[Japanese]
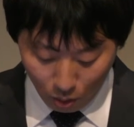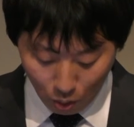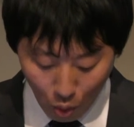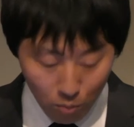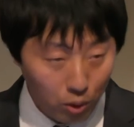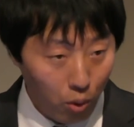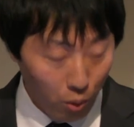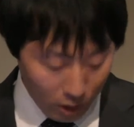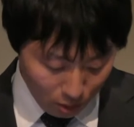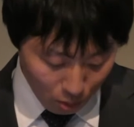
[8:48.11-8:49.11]
業務
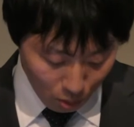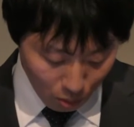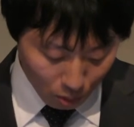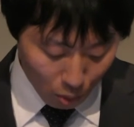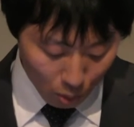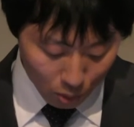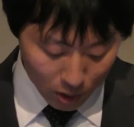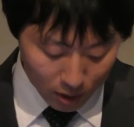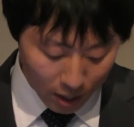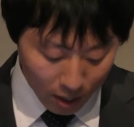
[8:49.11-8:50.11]
効率を向上
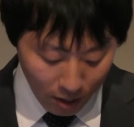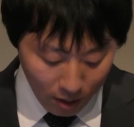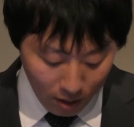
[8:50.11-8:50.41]
させ、